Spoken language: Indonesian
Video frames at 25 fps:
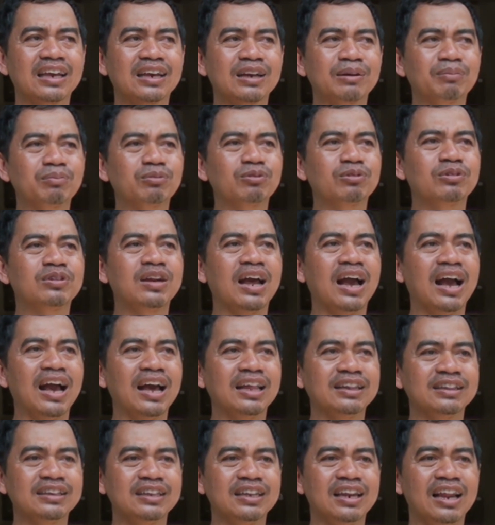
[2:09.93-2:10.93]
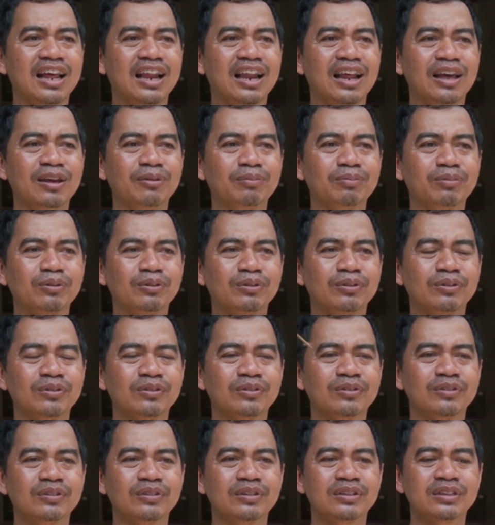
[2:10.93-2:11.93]
kemudahan dilalahipun.
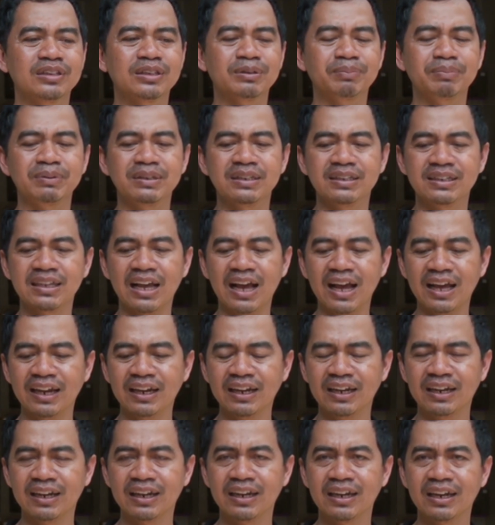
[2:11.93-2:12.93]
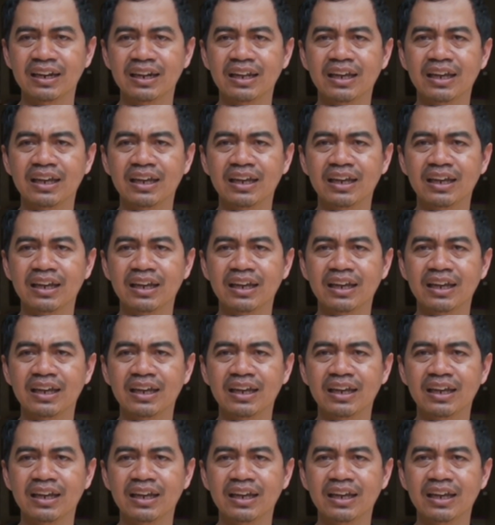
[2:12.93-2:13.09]
Pisan